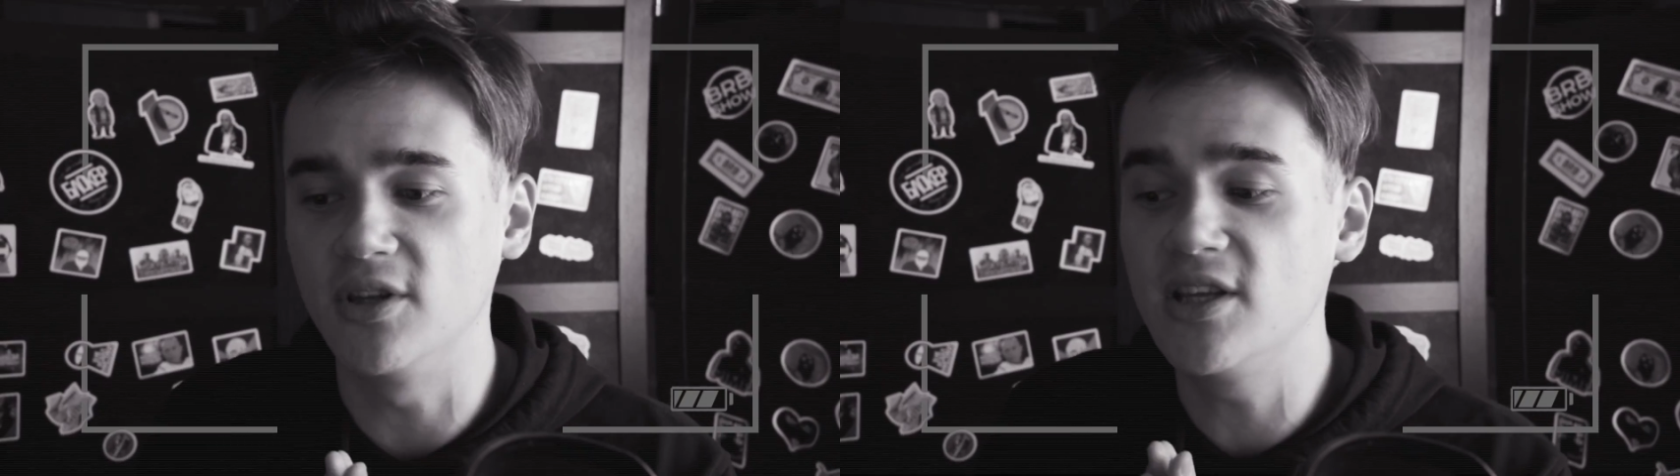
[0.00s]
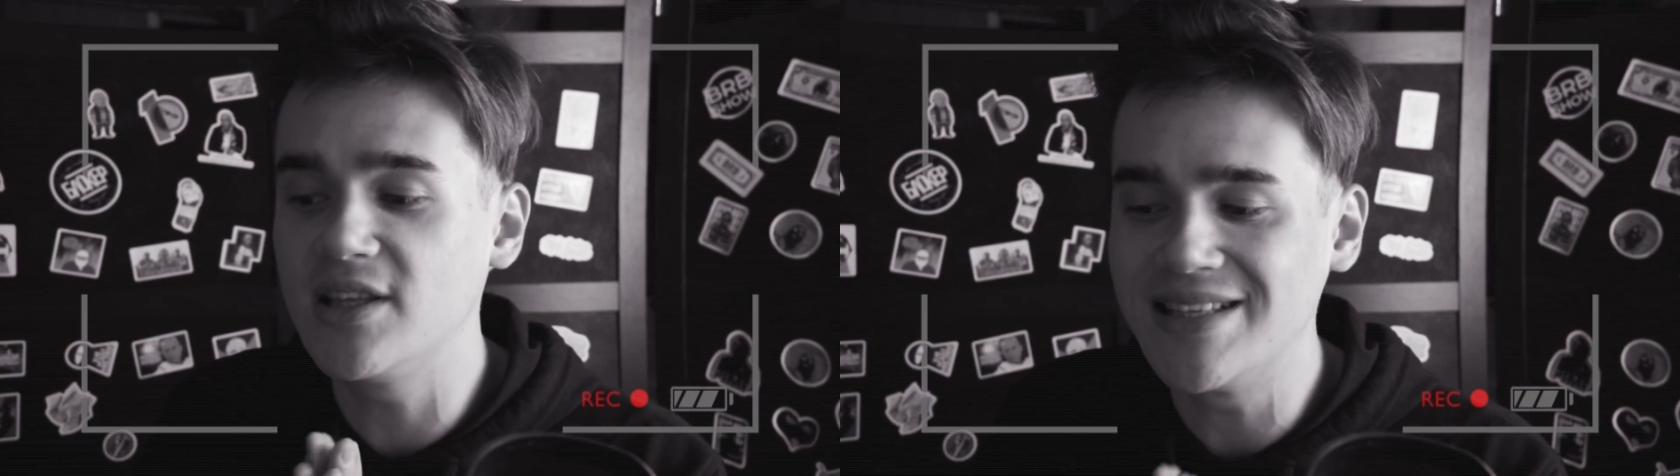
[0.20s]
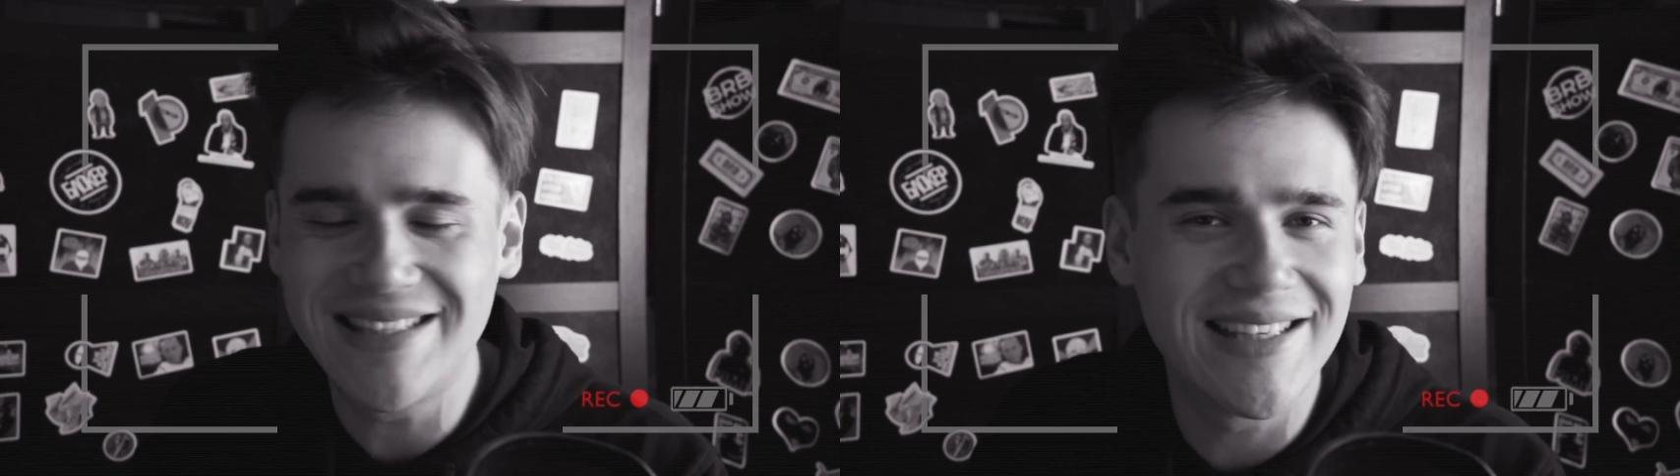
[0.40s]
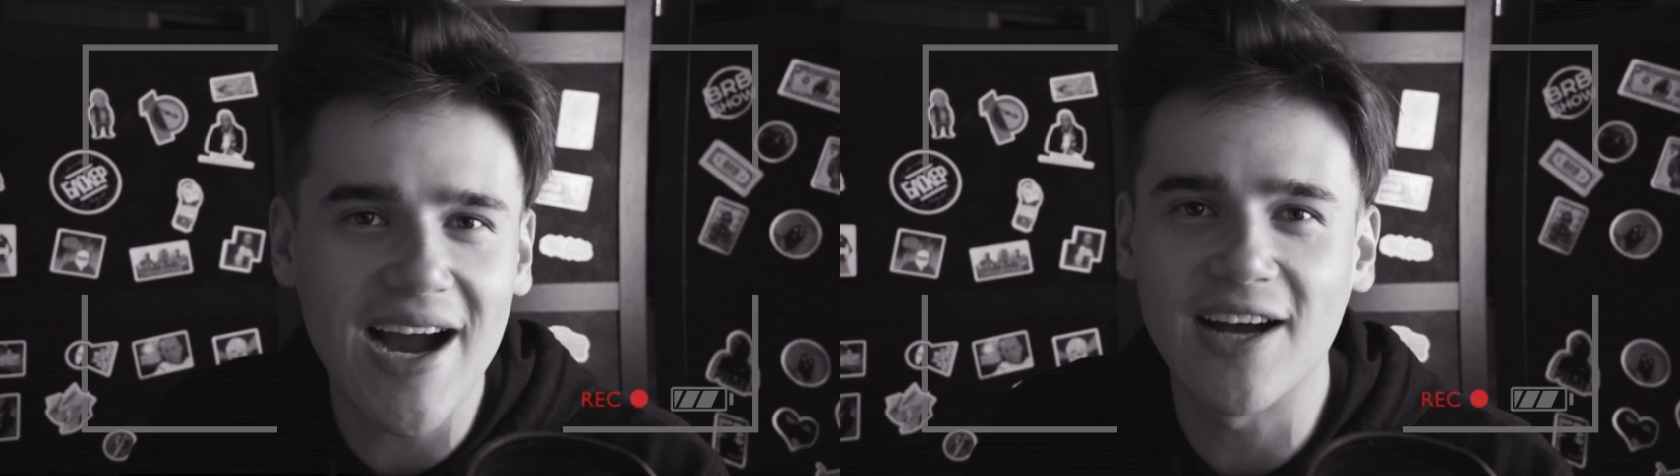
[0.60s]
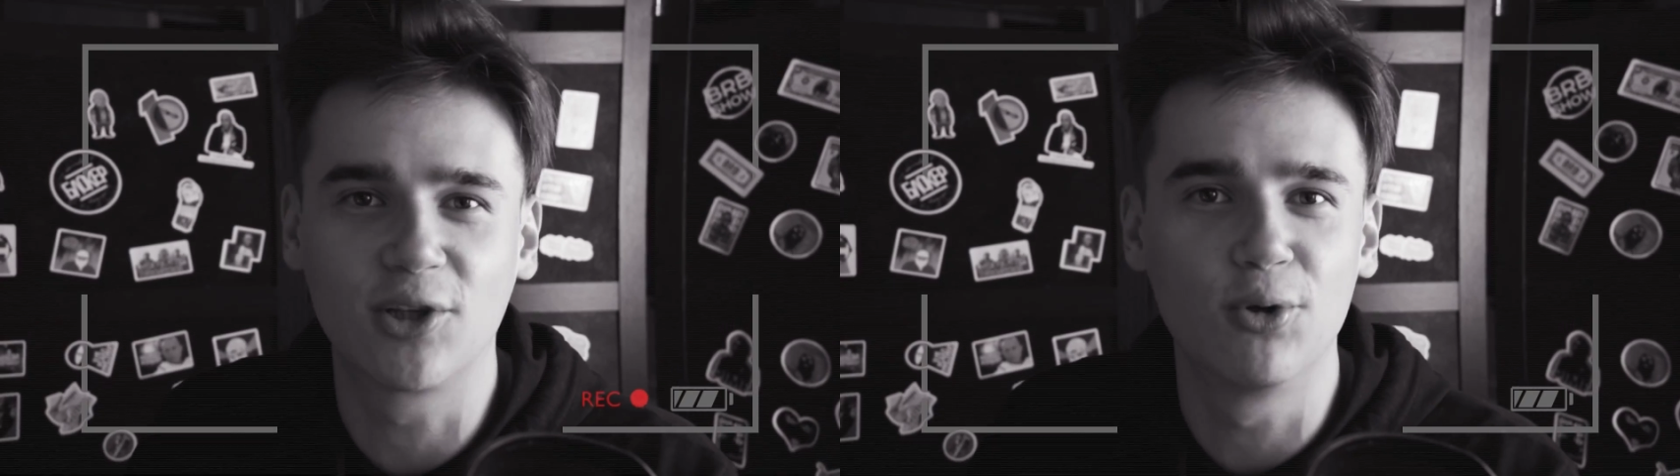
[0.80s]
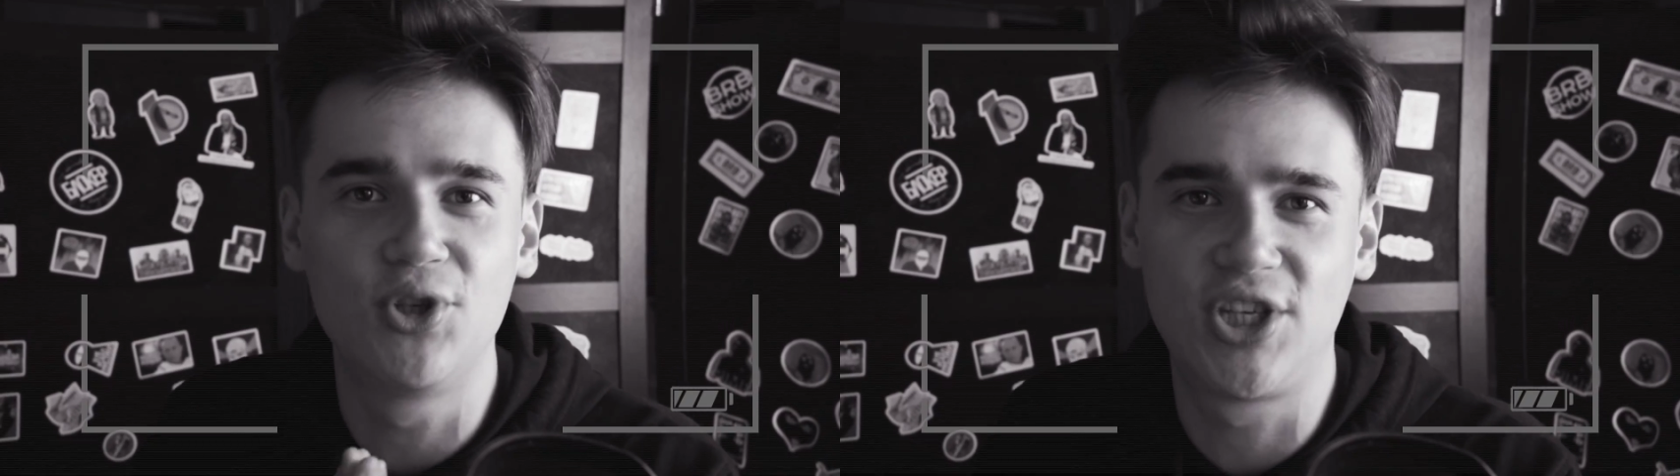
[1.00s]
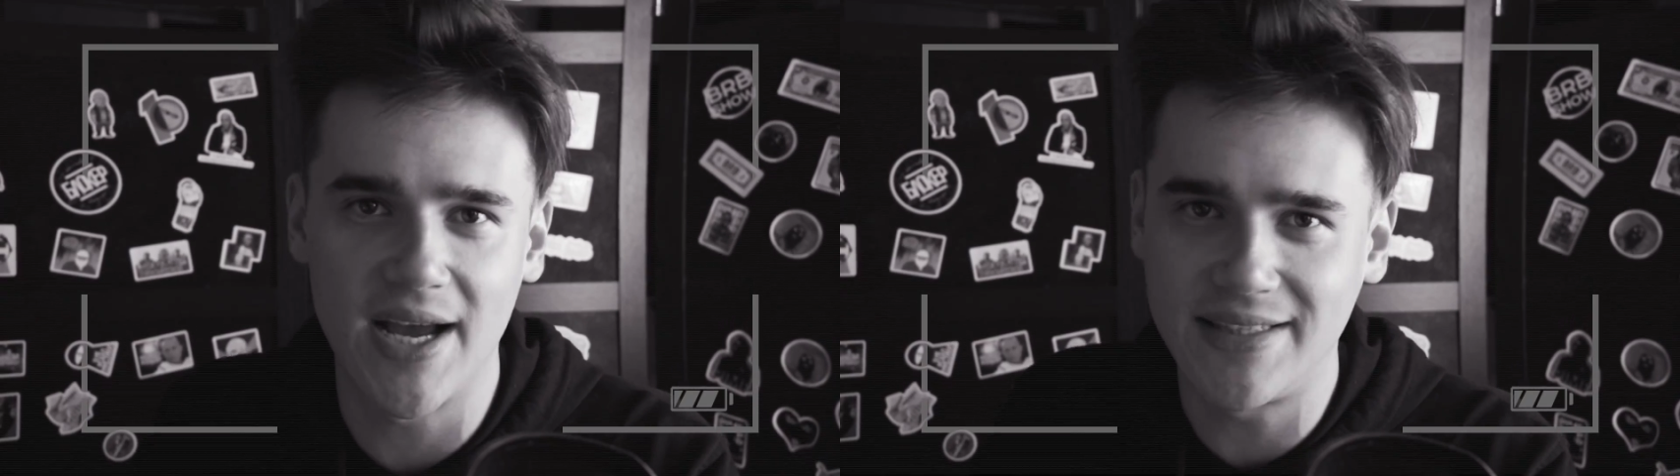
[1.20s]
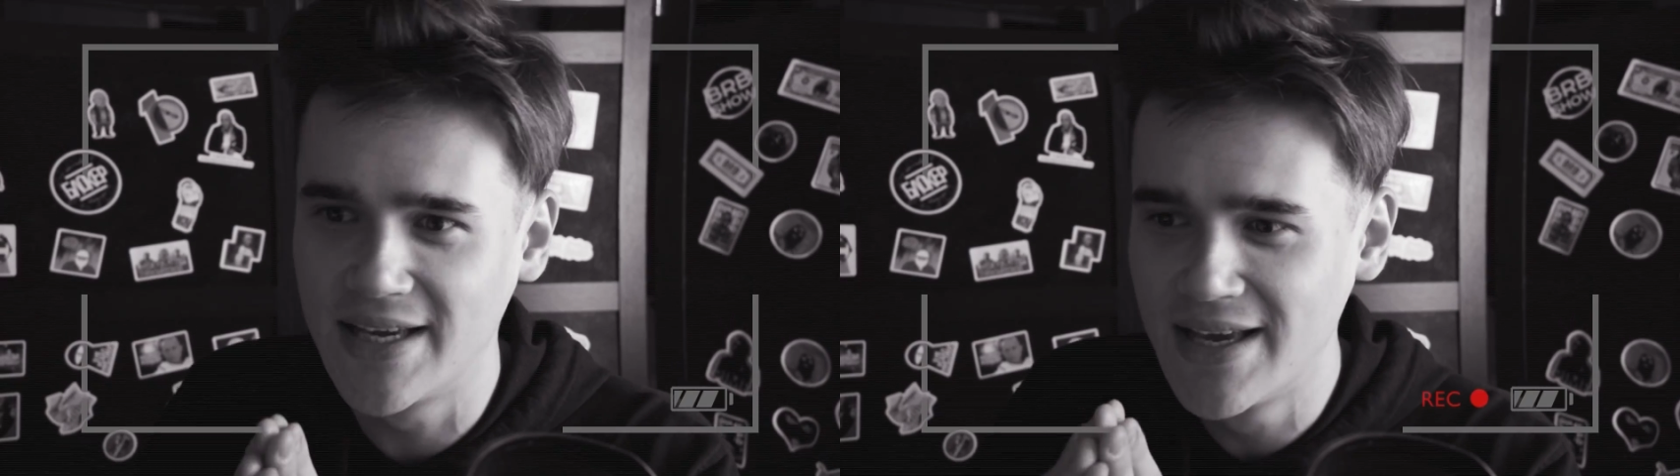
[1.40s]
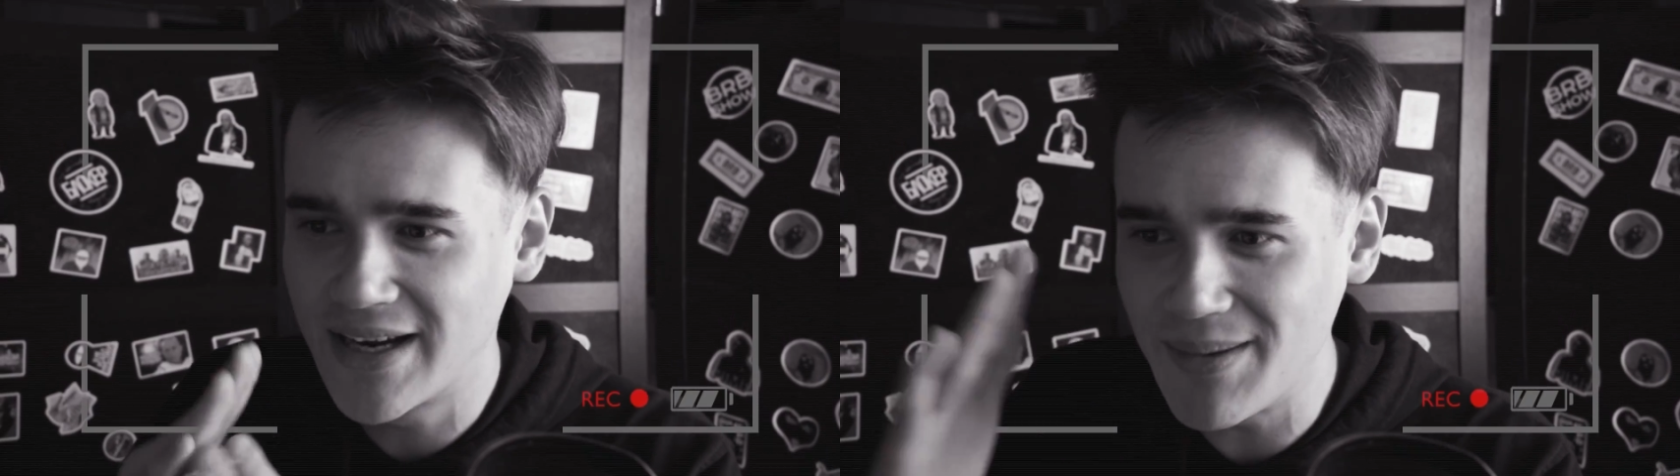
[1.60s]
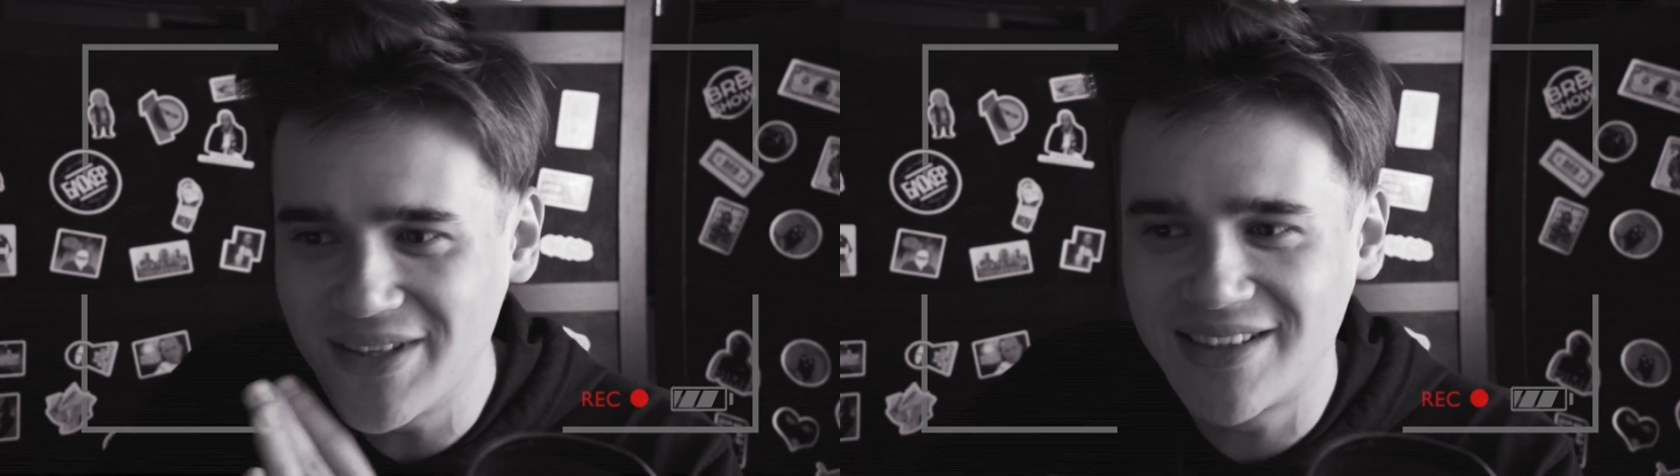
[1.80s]
нельзя отключать
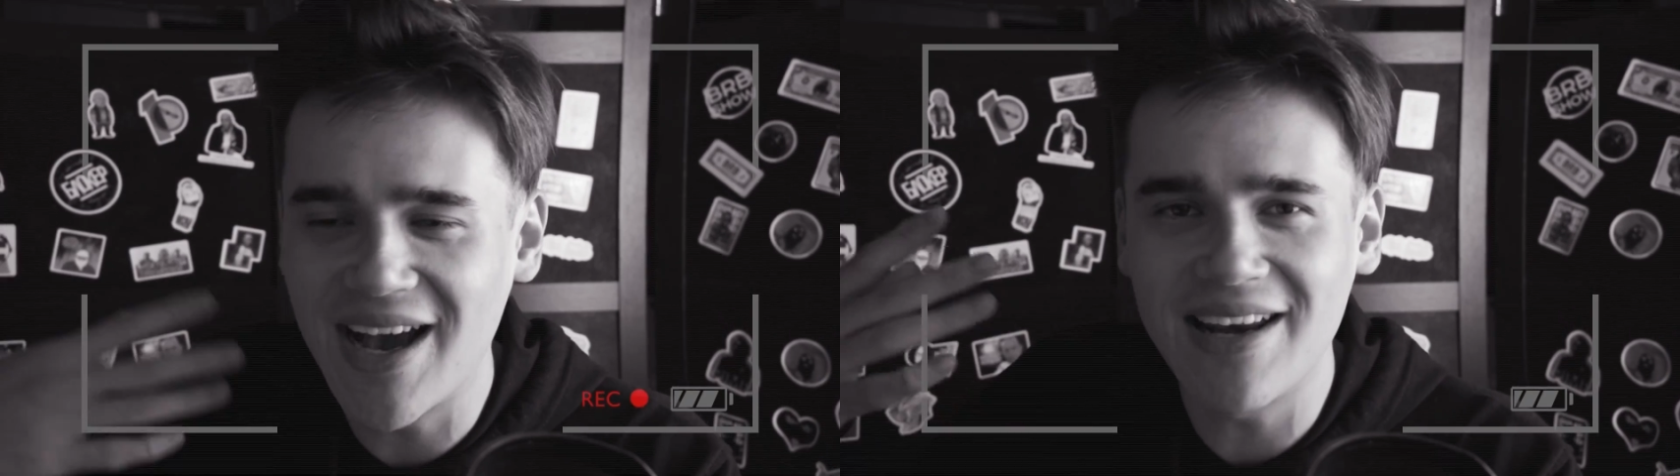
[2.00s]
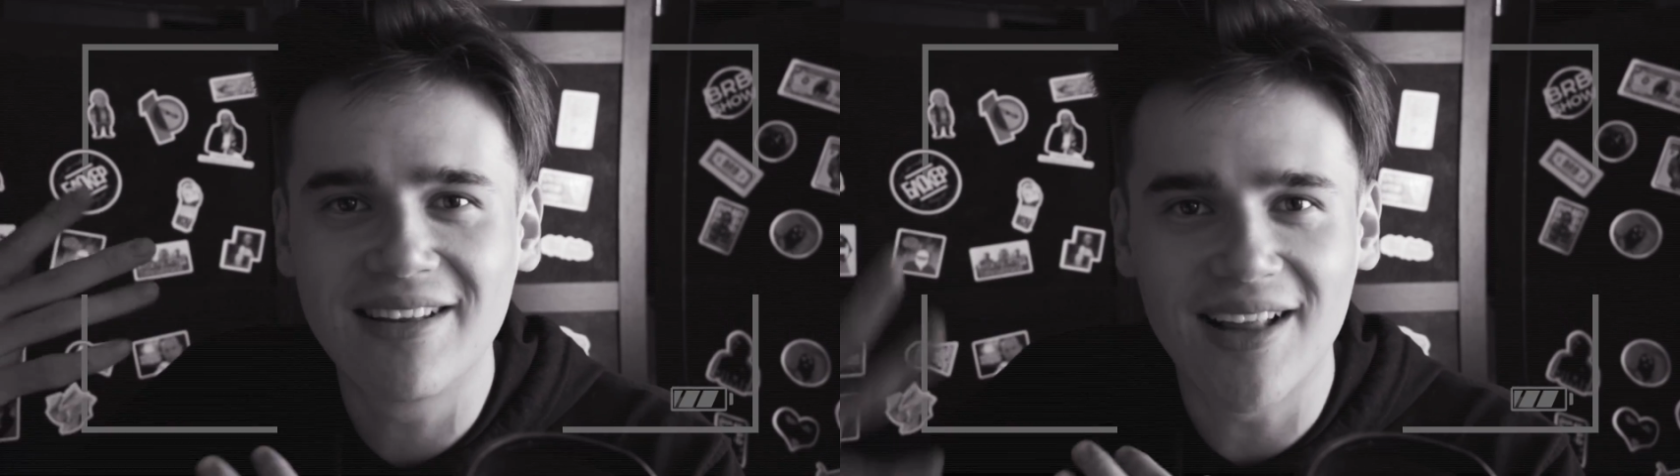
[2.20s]
комментарии,